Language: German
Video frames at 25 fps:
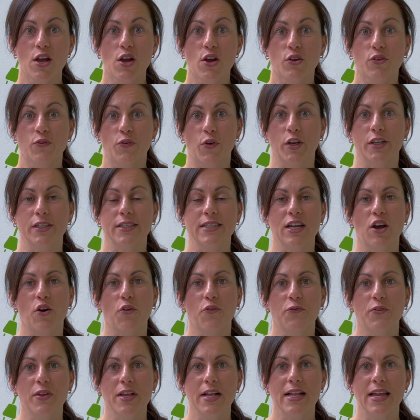Du würdest dir auch
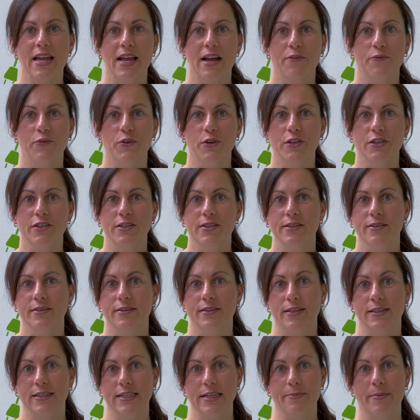viel eher wünschen,
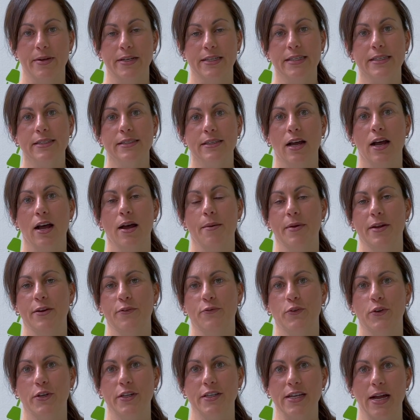dass jemand diese Arbeit
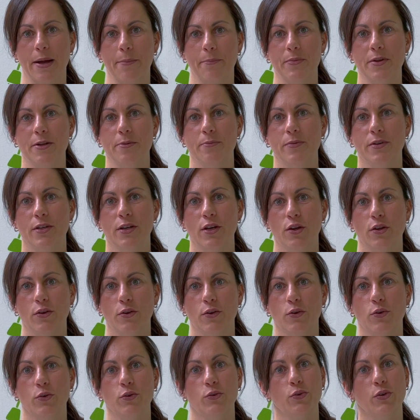für dich abnimmt
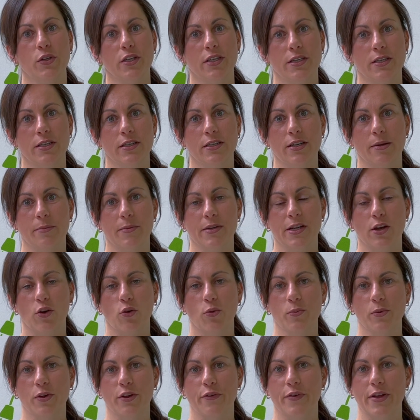und du dich nicht damit
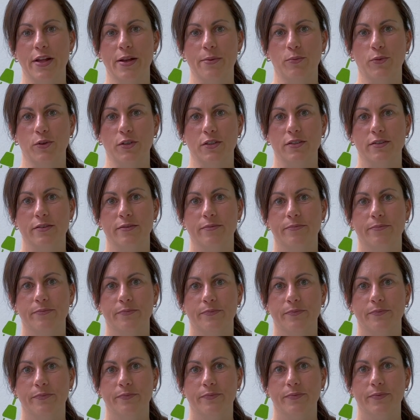herumquälen musst.
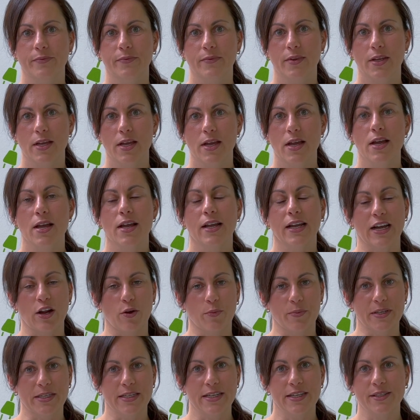Genau
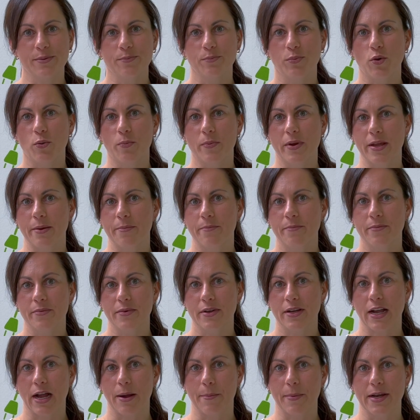mit diesem Problem
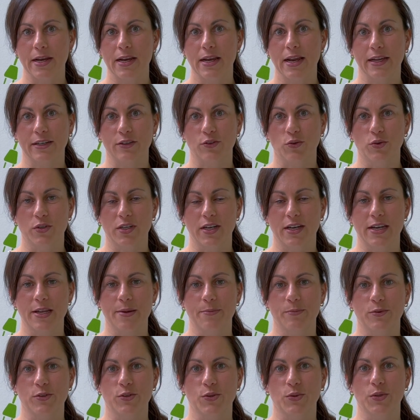kam ein
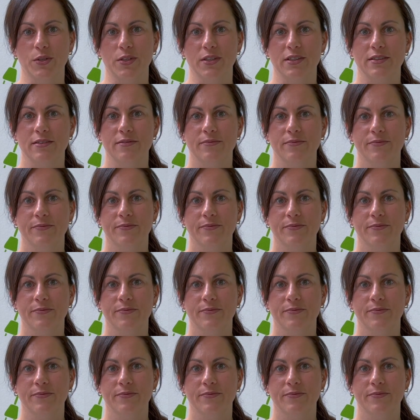Elektrounternehmen zu uns.